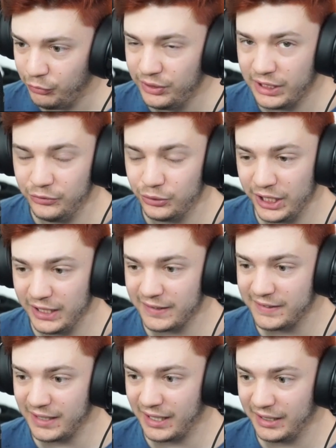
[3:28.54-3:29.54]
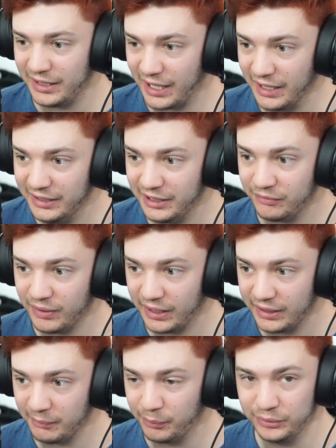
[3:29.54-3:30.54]
intanto a ringraziare anche i
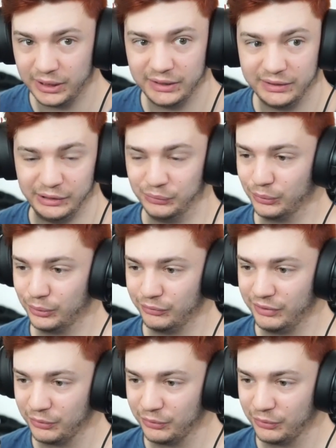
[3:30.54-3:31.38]
vari abbonati nuovi,